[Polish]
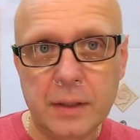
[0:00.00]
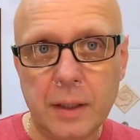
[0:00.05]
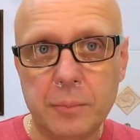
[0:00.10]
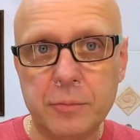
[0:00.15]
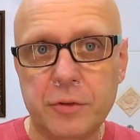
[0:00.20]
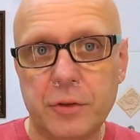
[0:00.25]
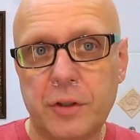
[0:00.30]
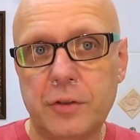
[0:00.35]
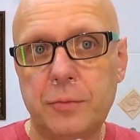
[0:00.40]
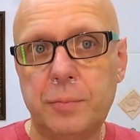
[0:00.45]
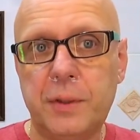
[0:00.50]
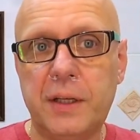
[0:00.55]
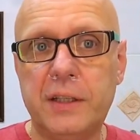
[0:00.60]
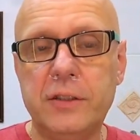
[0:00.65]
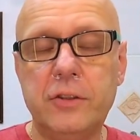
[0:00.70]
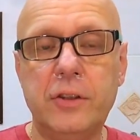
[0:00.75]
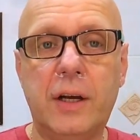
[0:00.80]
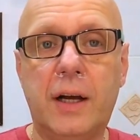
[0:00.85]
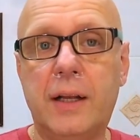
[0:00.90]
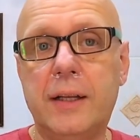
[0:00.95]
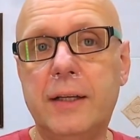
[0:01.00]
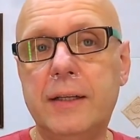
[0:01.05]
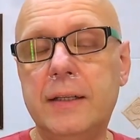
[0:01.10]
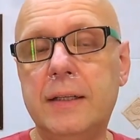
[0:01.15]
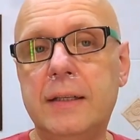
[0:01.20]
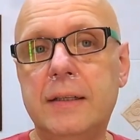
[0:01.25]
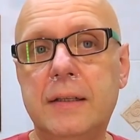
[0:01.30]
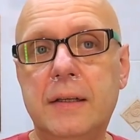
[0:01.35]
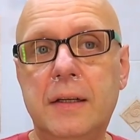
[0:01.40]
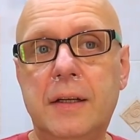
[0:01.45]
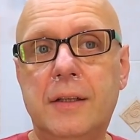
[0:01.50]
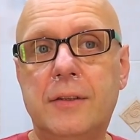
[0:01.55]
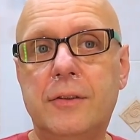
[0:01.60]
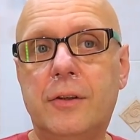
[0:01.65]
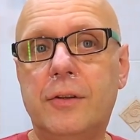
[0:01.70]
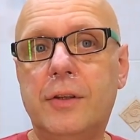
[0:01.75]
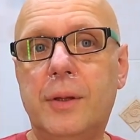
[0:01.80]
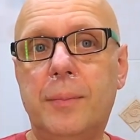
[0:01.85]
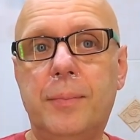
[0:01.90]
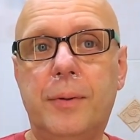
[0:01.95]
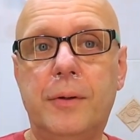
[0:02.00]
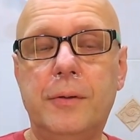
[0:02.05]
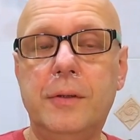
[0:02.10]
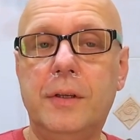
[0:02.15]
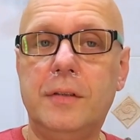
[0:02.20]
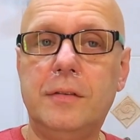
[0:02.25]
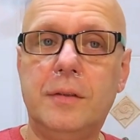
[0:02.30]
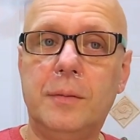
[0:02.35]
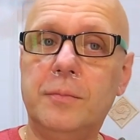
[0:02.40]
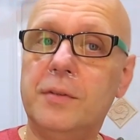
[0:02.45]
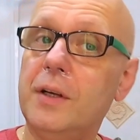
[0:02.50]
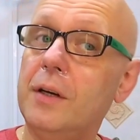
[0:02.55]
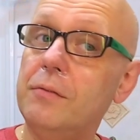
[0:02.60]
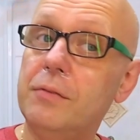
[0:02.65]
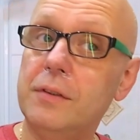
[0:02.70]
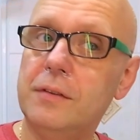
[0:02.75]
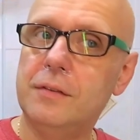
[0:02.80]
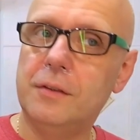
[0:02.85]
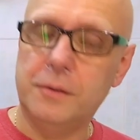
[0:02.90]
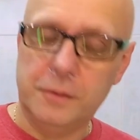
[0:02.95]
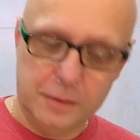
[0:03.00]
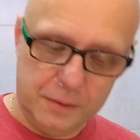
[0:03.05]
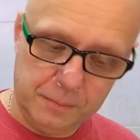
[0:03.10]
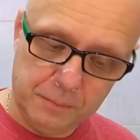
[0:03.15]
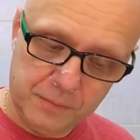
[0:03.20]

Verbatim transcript: nam, co jest pięć, ale do tej pory jestem zachwycony.